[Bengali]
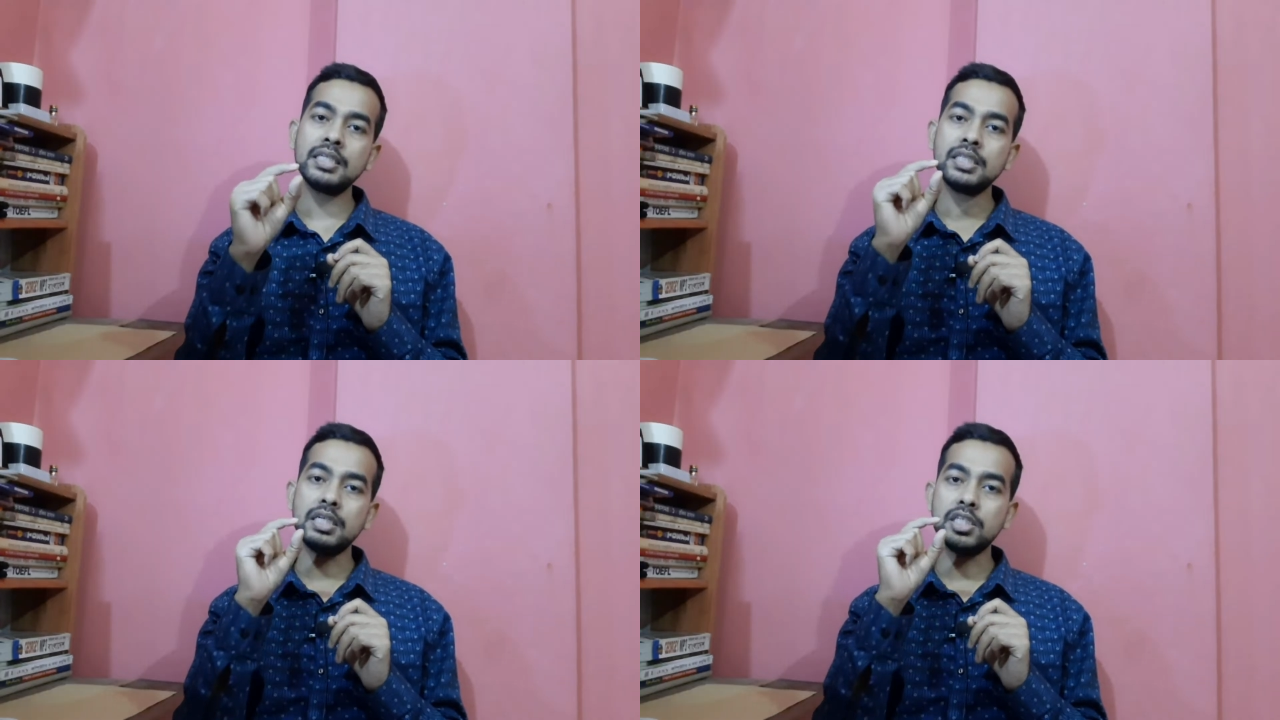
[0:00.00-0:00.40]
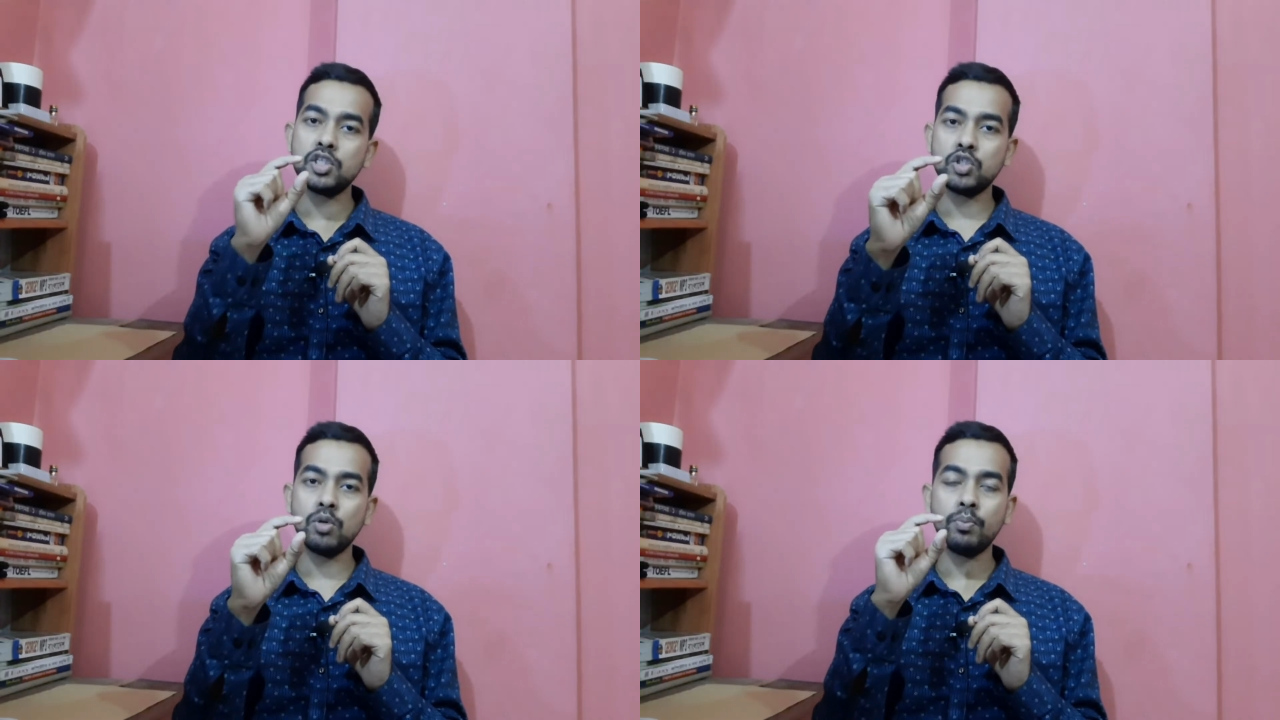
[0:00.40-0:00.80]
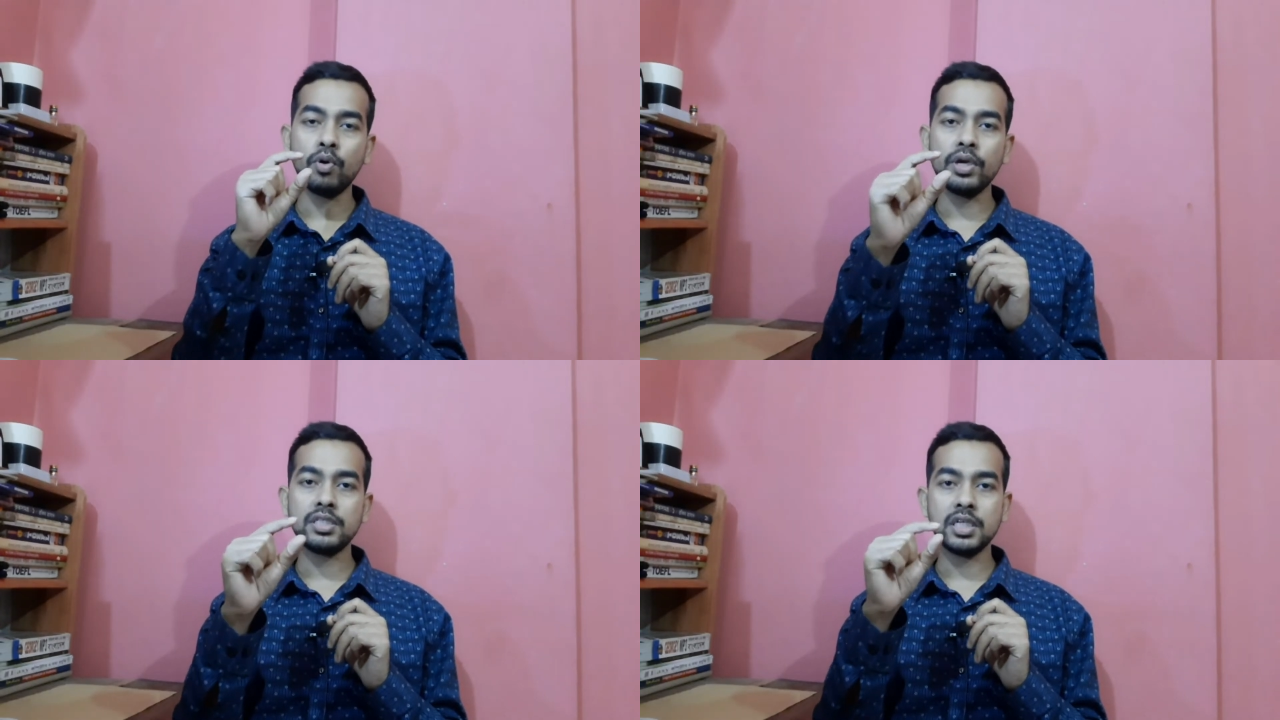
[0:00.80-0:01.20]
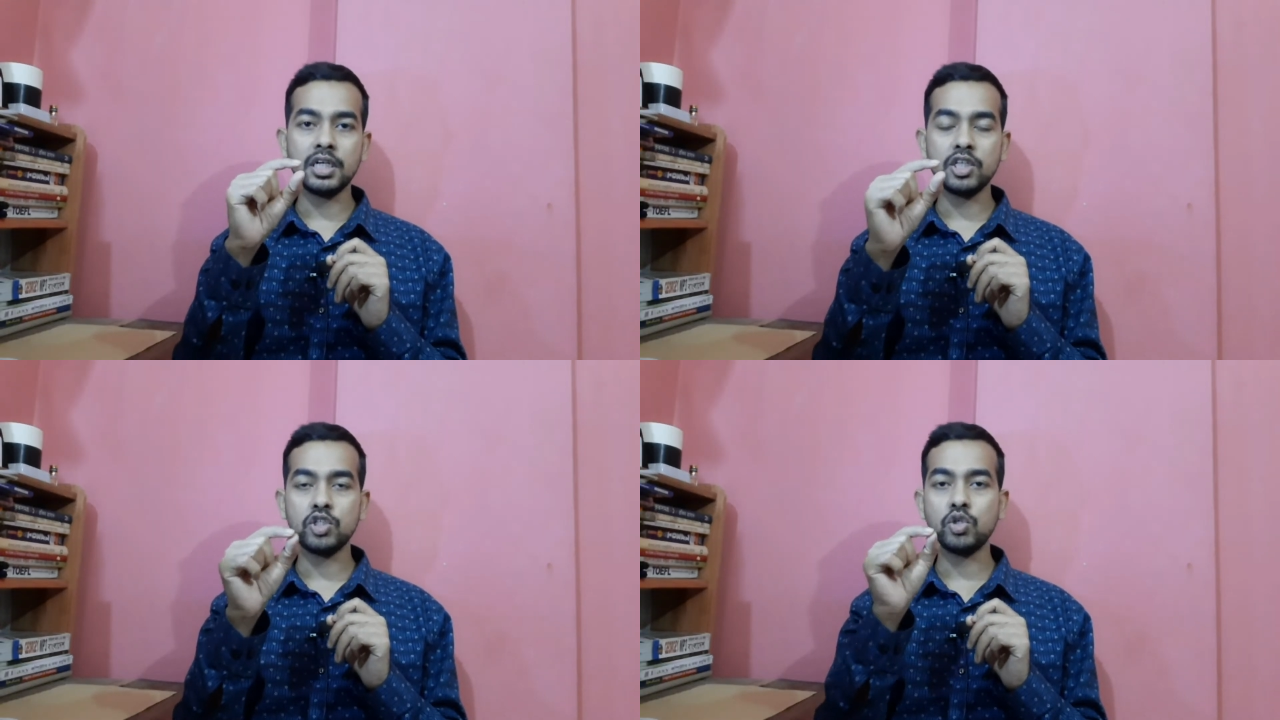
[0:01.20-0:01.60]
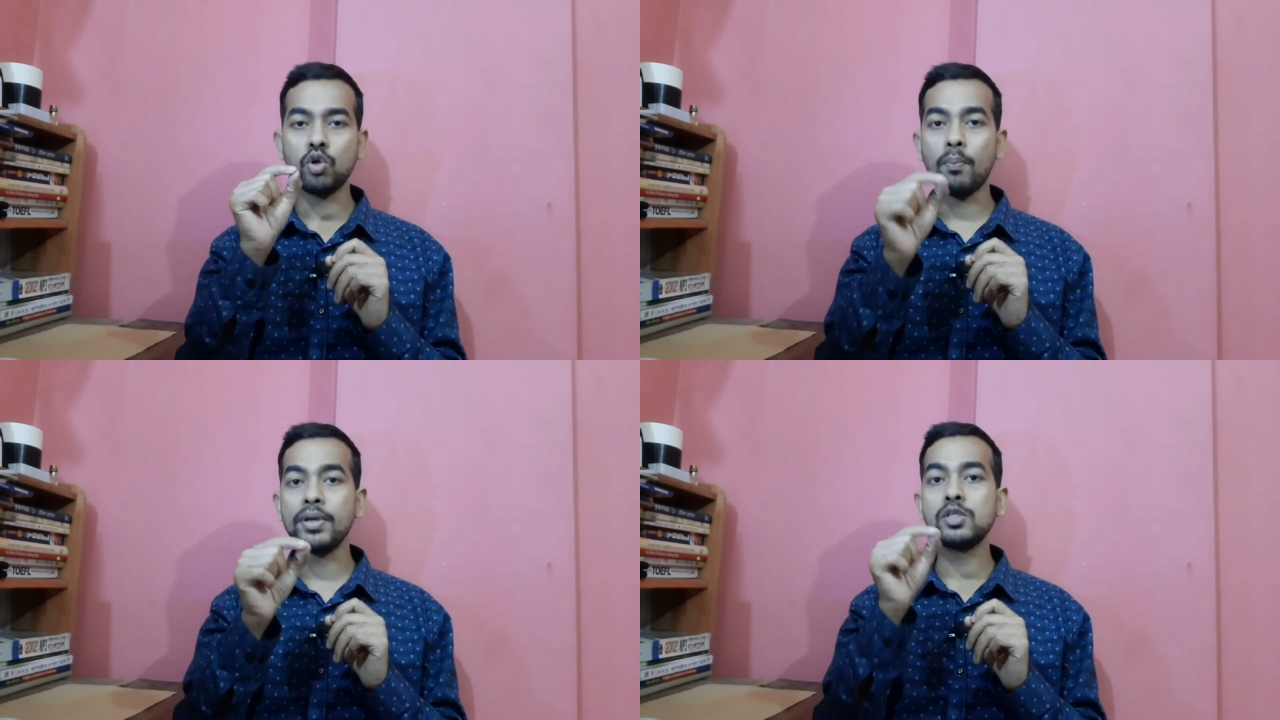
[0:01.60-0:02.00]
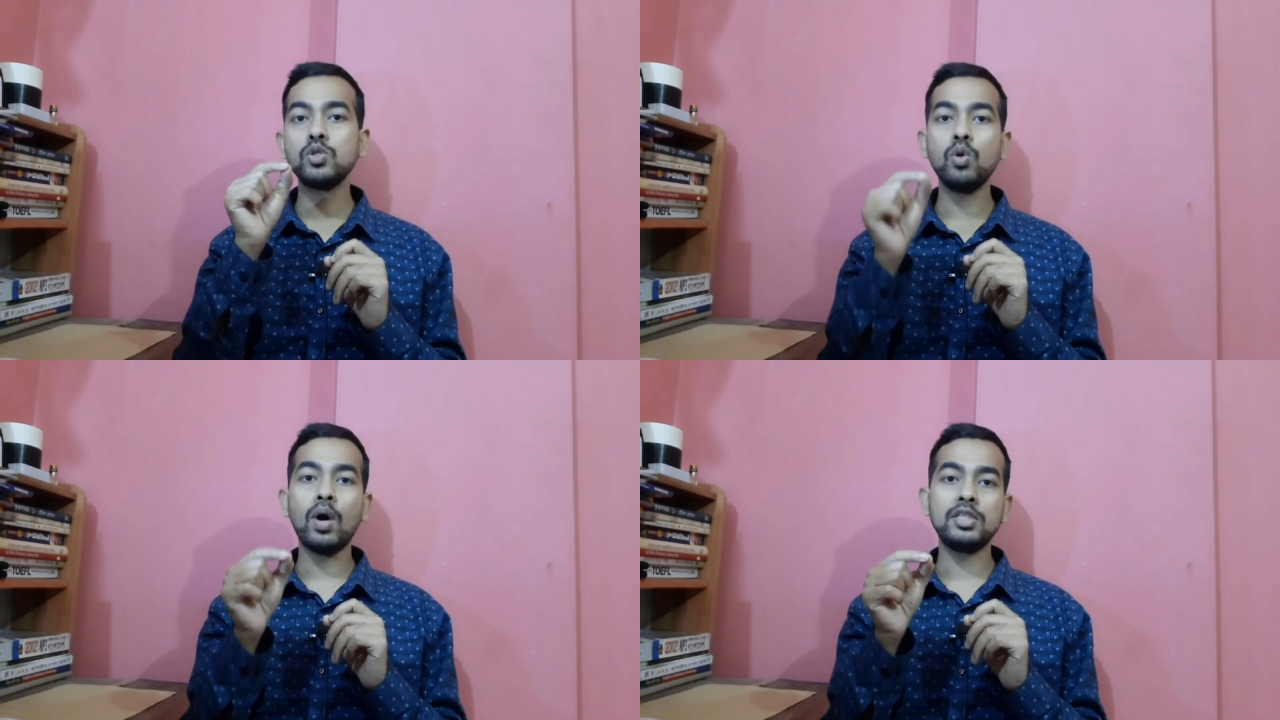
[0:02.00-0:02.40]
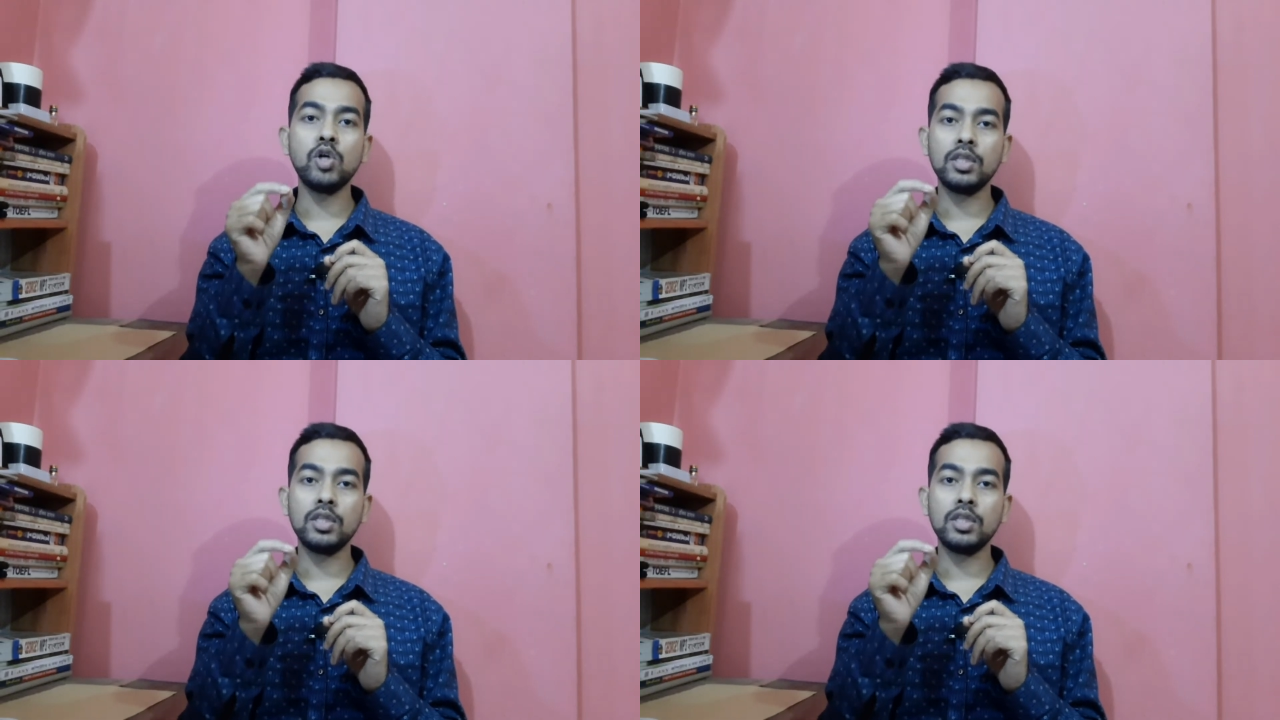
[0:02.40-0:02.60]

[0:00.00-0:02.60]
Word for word: নির্দিষ্ট বইয়ের যে নির্দিষ্ট টপিকসগুলো আছে